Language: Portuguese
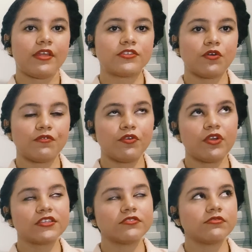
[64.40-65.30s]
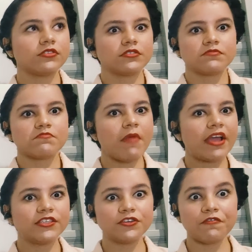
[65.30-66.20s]
nas configurações
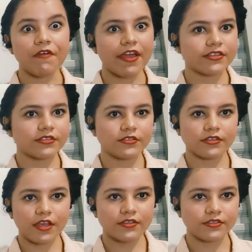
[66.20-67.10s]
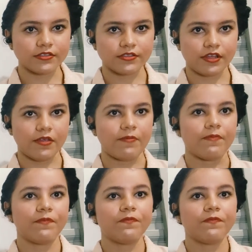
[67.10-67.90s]
mais diversas que existem.